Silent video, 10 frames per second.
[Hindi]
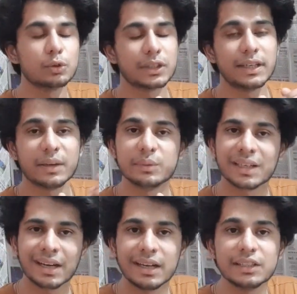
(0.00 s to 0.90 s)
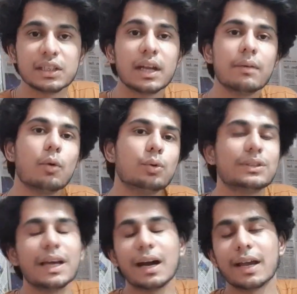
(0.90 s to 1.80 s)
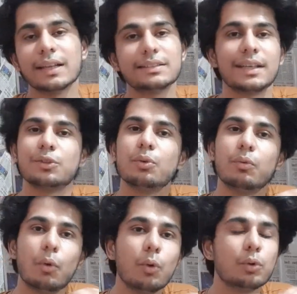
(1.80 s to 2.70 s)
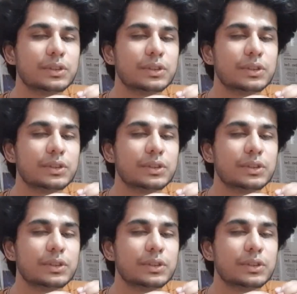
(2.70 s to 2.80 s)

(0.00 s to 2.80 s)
उसकी टर्म्स एंड कंडीशन है वो उसके अगेंस्ट है तो वो